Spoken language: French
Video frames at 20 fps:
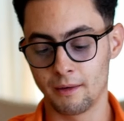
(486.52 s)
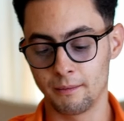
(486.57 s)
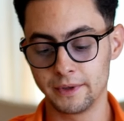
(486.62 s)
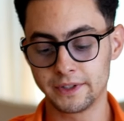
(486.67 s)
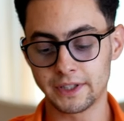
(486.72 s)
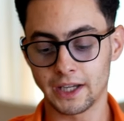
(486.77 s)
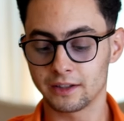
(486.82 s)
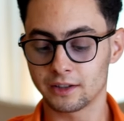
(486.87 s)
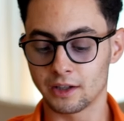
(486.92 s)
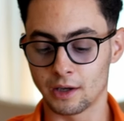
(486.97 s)
mais
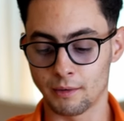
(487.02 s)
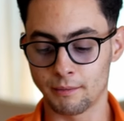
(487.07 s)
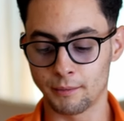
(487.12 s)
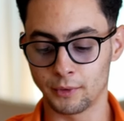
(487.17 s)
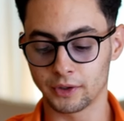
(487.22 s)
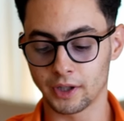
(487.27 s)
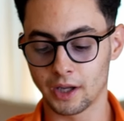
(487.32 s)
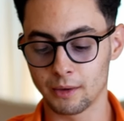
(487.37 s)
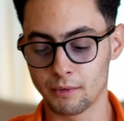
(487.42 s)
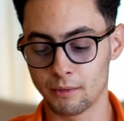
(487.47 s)
ça reste quand même
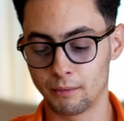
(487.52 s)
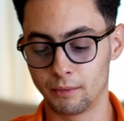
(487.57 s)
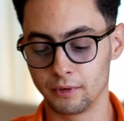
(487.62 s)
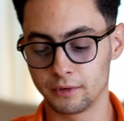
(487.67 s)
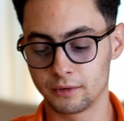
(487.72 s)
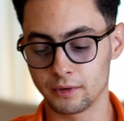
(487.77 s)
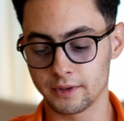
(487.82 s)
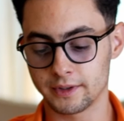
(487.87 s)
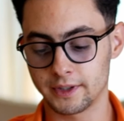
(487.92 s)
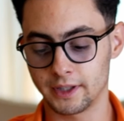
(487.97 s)
un très beau bleu
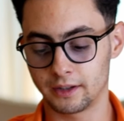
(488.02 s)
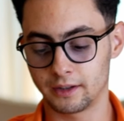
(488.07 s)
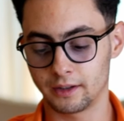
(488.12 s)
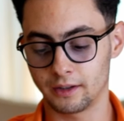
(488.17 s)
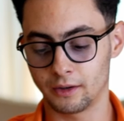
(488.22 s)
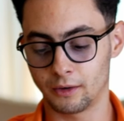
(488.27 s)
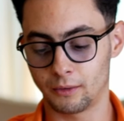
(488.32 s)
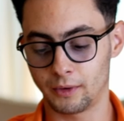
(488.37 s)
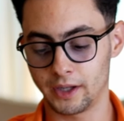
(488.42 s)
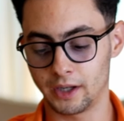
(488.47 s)
sur cette
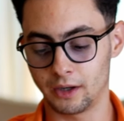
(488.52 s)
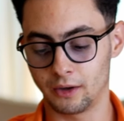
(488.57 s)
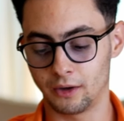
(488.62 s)
Royal